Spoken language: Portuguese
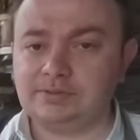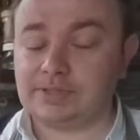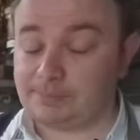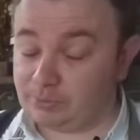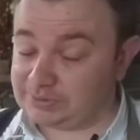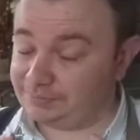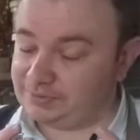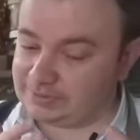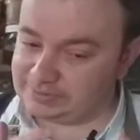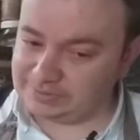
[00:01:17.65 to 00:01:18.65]
né, após
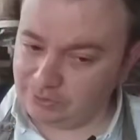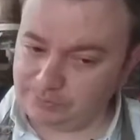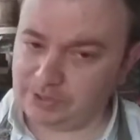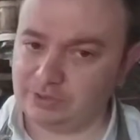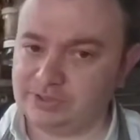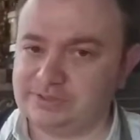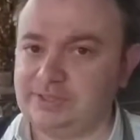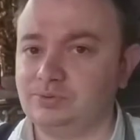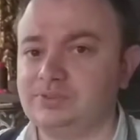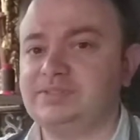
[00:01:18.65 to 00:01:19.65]
afinação, melhor
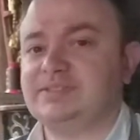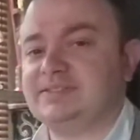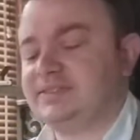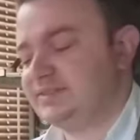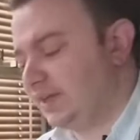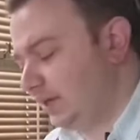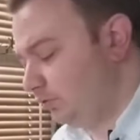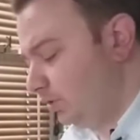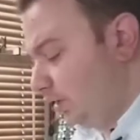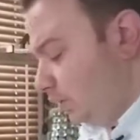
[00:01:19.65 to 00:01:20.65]
dizendo, se necessário,